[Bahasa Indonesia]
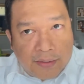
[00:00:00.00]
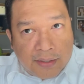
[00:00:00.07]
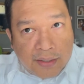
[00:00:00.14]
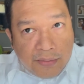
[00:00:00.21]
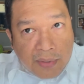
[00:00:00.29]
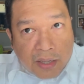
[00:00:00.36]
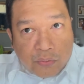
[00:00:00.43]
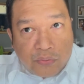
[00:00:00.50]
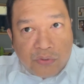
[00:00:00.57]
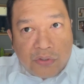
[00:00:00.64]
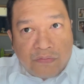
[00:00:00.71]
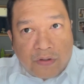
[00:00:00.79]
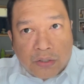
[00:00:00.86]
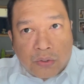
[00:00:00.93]
Lima
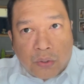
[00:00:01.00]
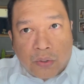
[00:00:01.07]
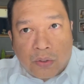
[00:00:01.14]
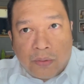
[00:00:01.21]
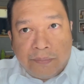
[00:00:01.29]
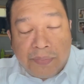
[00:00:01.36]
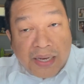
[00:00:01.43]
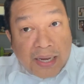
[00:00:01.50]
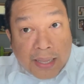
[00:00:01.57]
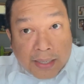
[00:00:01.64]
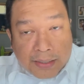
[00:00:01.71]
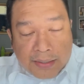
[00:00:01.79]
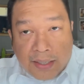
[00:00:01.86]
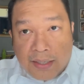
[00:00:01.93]
kunci faktor
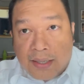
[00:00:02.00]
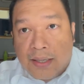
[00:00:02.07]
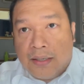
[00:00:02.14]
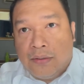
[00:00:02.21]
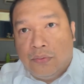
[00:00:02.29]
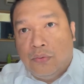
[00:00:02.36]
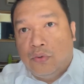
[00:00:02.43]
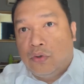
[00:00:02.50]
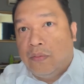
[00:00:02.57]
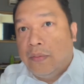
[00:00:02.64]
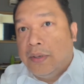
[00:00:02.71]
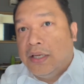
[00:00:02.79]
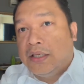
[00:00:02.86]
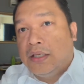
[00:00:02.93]
pilarnya ya untuk
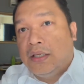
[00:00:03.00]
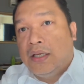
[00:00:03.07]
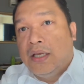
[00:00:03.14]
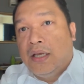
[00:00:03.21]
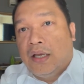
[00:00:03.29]
memiliki